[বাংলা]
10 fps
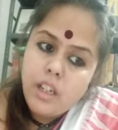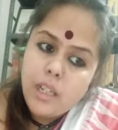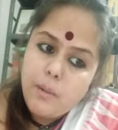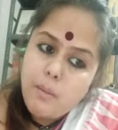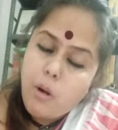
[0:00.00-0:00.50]

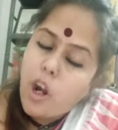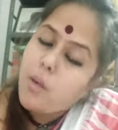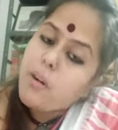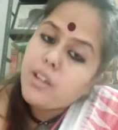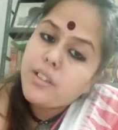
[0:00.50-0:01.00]
এবার
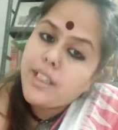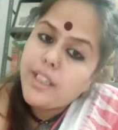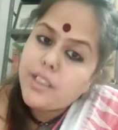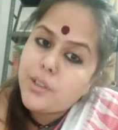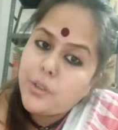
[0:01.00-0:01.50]

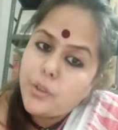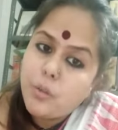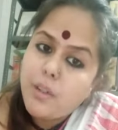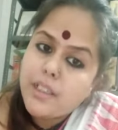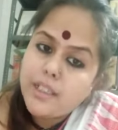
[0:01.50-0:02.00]
মহাভারতের
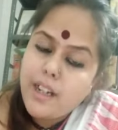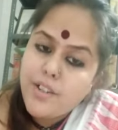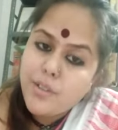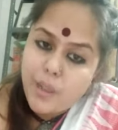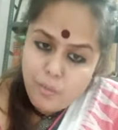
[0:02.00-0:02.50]
অনুবাদের
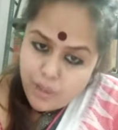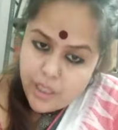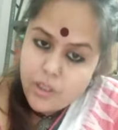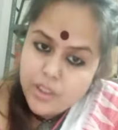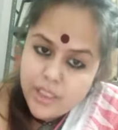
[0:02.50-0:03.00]
কাজ তার
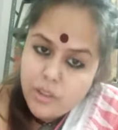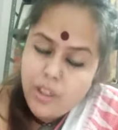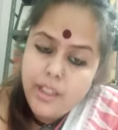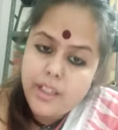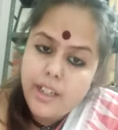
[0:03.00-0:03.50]
মুখের কথা
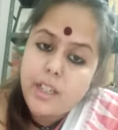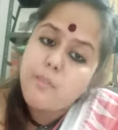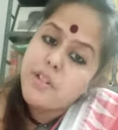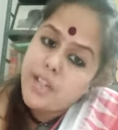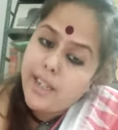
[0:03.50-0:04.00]
নয় একটা
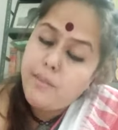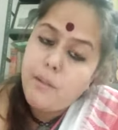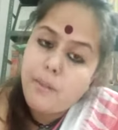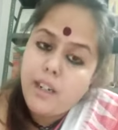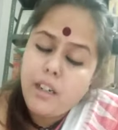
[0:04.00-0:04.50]
বিশাল
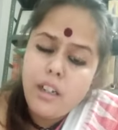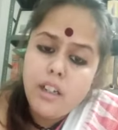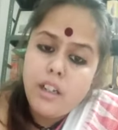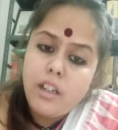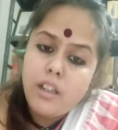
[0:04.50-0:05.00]
ব্যাপার
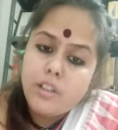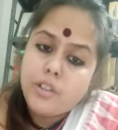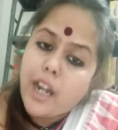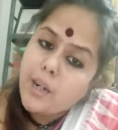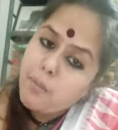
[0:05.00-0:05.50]
তো
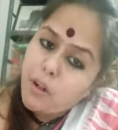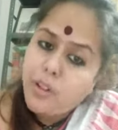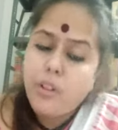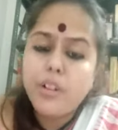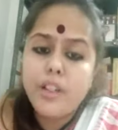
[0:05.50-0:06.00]
তার
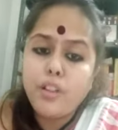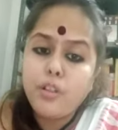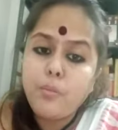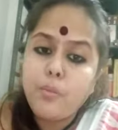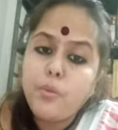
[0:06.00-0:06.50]
পক্ষেও
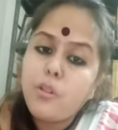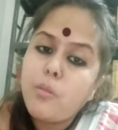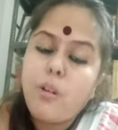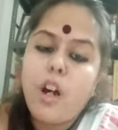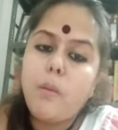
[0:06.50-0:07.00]
কিন্তু পুরো
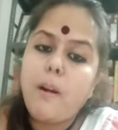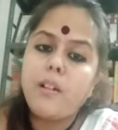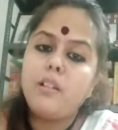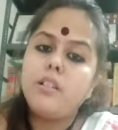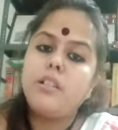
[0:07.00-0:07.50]

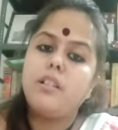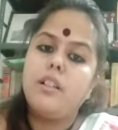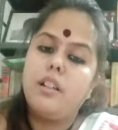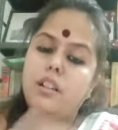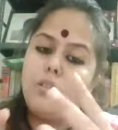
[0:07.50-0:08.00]
মহাভারত
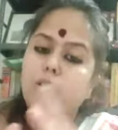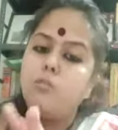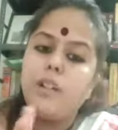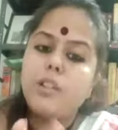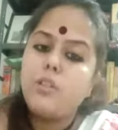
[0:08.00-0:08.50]

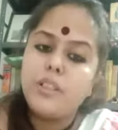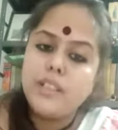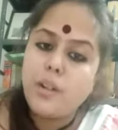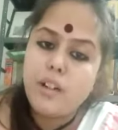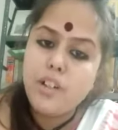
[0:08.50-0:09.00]
অনুবাদ করে
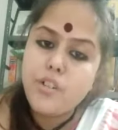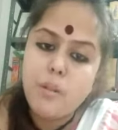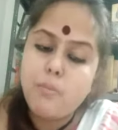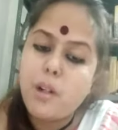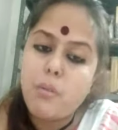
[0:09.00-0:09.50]
যাওয়া
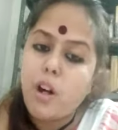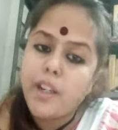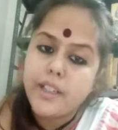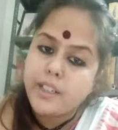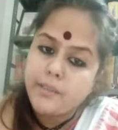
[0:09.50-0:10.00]
সম্ভব
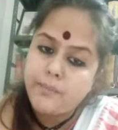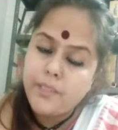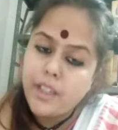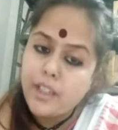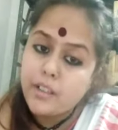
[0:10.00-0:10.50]
হয়নি
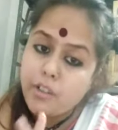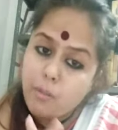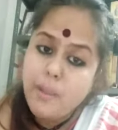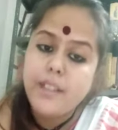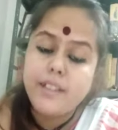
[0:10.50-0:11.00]

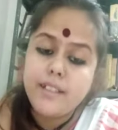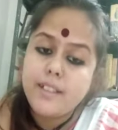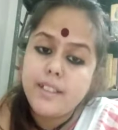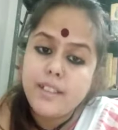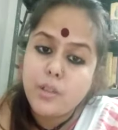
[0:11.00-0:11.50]
তবে তিনি
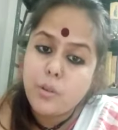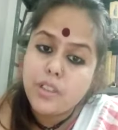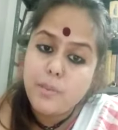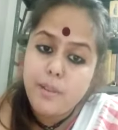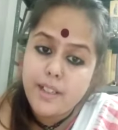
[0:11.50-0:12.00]
যেটা
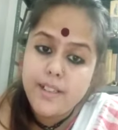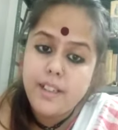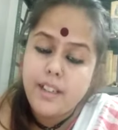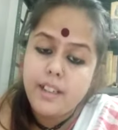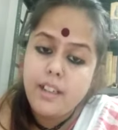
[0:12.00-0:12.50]
করতে পেরেছিলেন